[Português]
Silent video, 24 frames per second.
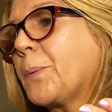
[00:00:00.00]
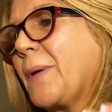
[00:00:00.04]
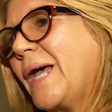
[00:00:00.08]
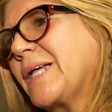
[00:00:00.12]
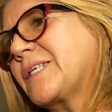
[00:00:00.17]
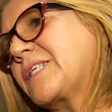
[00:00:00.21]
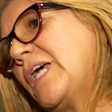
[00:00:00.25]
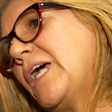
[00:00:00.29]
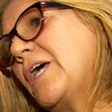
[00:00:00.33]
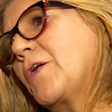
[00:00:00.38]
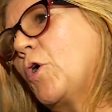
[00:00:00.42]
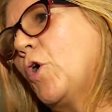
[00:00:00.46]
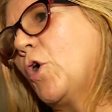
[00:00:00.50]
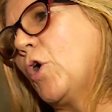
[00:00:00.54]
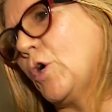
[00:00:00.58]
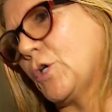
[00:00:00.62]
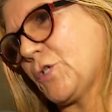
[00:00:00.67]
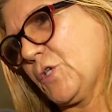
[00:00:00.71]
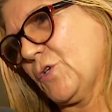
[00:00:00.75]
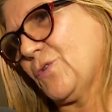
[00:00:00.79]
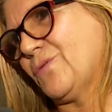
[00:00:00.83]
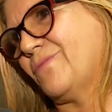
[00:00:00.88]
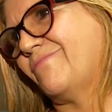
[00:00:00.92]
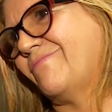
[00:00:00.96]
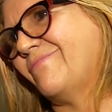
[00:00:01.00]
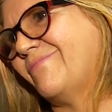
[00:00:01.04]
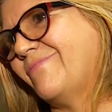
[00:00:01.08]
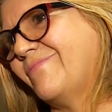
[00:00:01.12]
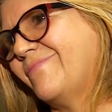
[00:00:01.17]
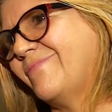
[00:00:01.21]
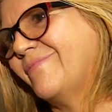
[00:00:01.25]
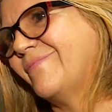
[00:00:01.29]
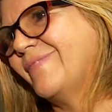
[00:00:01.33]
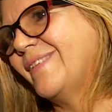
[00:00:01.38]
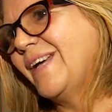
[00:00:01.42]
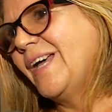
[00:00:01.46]
prazeroso
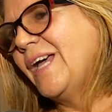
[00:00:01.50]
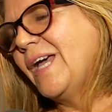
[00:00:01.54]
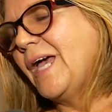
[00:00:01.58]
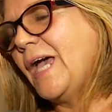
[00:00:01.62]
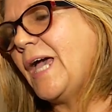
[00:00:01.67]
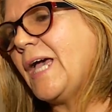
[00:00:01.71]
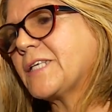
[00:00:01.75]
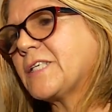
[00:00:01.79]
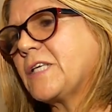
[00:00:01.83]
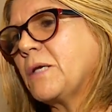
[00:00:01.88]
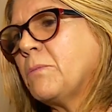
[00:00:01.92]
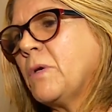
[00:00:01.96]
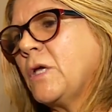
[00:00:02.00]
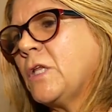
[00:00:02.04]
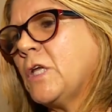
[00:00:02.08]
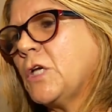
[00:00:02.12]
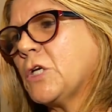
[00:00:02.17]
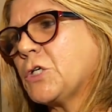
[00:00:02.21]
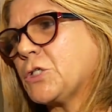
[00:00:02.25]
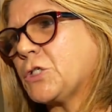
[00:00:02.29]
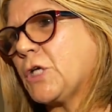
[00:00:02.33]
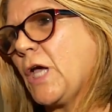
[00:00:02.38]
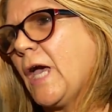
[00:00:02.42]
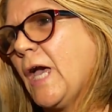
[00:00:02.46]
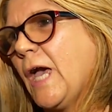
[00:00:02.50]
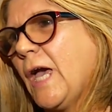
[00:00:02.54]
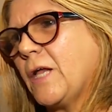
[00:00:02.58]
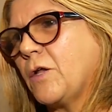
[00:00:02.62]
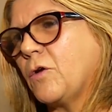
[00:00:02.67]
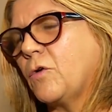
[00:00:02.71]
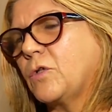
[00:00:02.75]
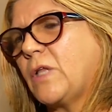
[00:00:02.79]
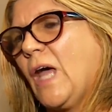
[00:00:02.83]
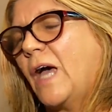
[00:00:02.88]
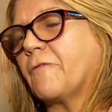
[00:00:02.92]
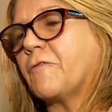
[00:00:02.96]
esse
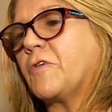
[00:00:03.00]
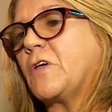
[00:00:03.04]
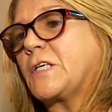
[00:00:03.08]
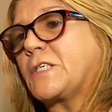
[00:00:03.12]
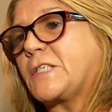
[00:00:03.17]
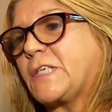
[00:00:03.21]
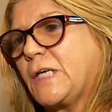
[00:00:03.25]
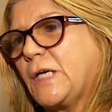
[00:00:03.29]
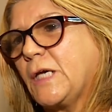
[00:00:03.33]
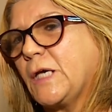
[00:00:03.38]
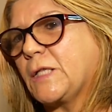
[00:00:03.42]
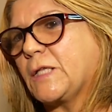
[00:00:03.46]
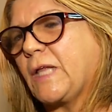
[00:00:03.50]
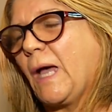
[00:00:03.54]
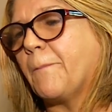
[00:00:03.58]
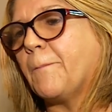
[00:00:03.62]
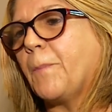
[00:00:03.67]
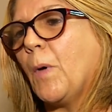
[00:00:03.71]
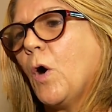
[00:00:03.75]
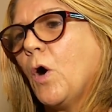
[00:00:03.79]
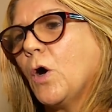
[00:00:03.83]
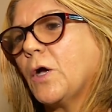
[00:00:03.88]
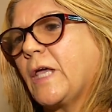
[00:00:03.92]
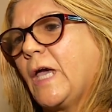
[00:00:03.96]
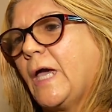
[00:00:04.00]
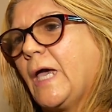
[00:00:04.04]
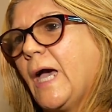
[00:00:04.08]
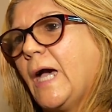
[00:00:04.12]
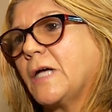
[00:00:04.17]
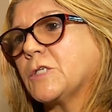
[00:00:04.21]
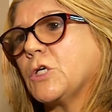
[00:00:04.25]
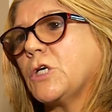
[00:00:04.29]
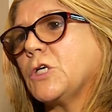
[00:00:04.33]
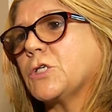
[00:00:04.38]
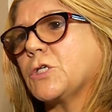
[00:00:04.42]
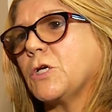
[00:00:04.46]
ministério da visita, porque
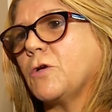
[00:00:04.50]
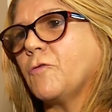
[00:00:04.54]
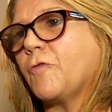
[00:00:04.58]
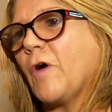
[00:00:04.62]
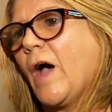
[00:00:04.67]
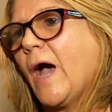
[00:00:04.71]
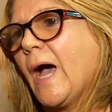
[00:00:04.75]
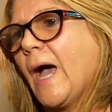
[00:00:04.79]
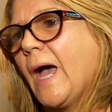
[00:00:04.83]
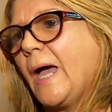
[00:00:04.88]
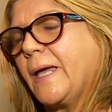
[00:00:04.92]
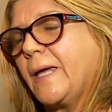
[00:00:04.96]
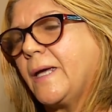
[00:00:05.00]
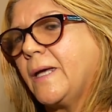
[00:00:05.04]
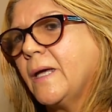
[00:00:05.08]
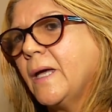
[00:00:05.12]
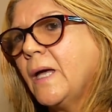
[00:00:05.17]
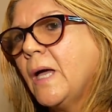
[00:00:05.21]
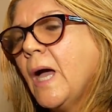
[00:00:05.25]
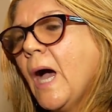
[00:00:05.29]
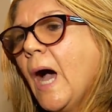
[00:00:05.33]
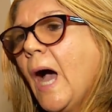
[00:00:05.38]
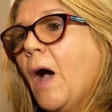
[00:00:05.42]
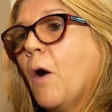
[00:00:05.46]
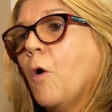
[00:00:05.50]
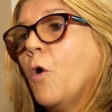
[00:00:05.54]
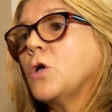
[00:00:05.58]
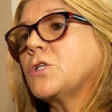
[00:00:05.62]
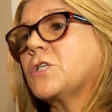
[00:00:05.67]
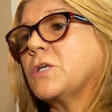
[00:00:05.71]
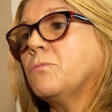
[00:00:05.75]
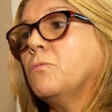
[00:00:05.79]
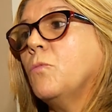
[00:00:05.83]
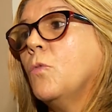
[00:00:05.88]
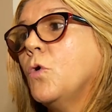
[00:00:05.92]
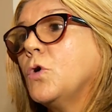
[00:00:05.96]
a gente vai
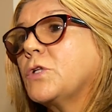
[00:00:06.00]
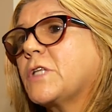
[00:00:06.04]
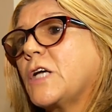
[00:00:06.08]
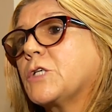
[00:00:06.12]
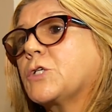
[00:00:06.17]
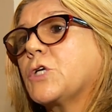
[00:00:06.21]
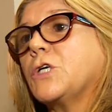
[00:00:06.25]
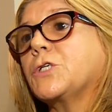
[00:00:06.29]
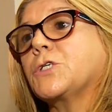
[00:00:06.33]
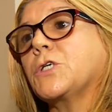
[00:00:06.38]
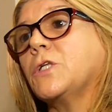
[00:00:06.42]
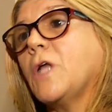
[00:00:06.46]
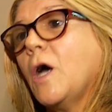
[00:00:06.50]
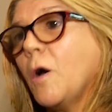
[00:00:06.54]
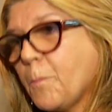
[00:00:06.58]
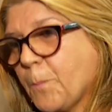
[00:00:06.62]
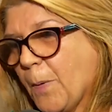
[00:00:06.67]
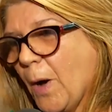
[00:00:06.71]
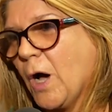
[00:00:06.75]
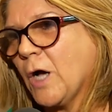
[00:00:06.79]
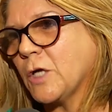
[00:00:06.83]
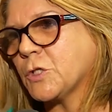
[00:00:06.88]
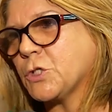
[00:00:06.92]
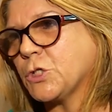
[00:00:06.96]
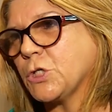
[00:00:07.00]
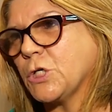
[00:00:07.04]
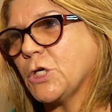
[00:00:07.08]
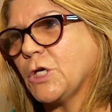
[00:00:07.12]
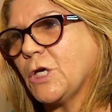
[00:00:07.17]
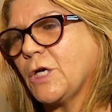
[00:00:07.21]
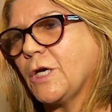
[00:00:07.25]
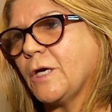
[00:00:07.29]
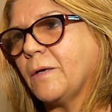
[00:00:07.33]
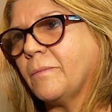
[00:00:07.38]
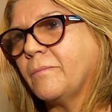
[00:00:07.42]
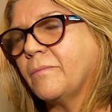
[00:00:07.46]
aonde muita gente não pode
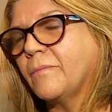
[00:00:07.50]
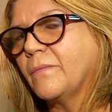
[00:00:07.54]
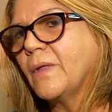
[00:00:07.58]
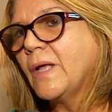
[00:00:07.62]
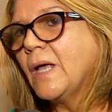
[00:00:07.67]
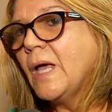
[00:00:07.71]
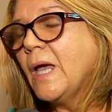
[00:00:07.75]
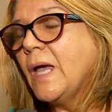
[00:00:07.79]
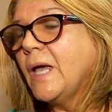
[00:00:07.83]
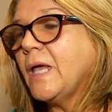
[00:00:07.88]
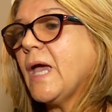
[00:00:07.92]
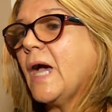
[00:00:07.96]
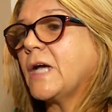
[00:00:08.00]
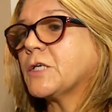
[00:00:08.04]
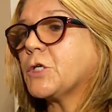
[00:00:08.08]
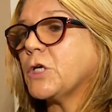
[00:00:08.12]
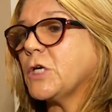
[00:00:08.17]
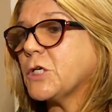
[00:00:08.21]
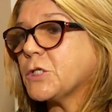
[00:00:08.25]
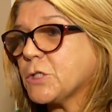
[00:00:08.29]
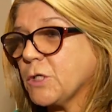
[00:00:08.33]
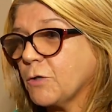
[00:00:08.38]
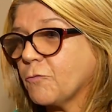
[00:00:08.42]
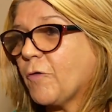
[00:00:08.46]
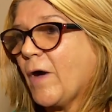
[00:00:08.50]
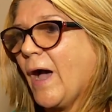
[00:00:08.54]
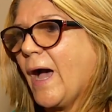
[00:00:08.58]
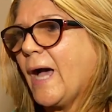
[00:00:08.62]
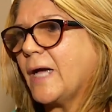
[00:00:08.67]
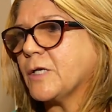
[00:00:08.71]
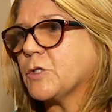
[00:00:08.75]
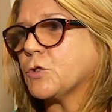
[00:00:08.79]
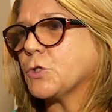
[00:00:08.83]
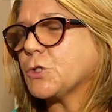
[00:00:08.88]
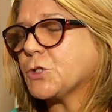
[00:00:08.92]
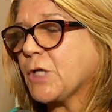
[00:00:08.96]
ir. E a gente
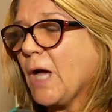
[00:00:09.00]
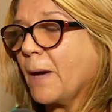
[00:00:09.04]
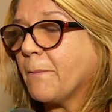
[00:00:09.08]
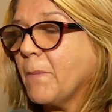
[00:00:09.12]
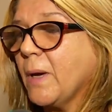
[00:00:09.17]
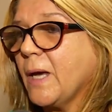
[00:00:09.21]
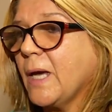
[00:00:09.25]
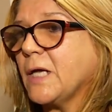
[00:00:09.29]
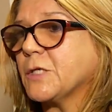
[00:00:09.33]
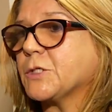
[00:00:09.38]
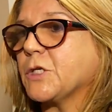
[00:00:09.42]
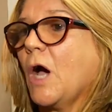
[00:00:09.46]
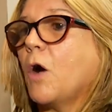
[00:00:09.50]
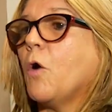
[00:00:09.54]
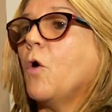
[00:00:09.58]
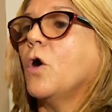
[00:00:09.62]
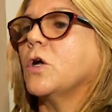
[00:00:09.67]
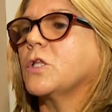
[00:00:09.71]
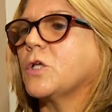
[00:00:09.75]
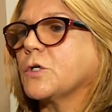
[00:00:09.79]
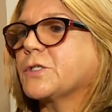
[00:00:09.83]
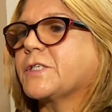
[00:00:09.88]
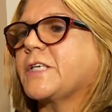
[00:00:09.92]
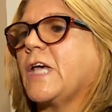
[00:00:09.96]
vai justamente aonde o